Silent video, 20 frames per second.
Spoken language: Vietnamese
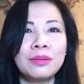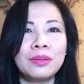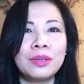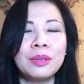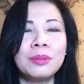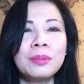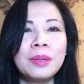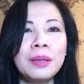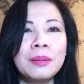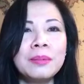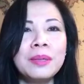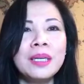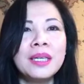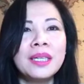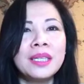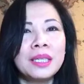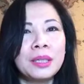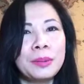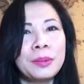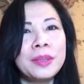đúng không
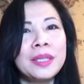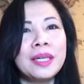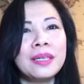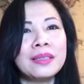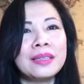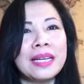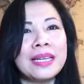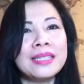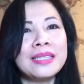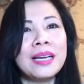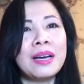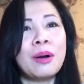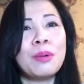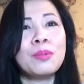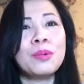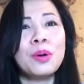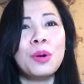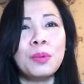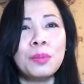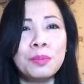thì bây giờ tại sao
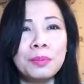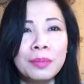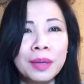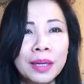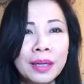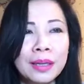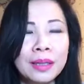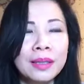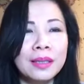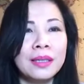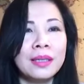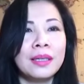không cùng mình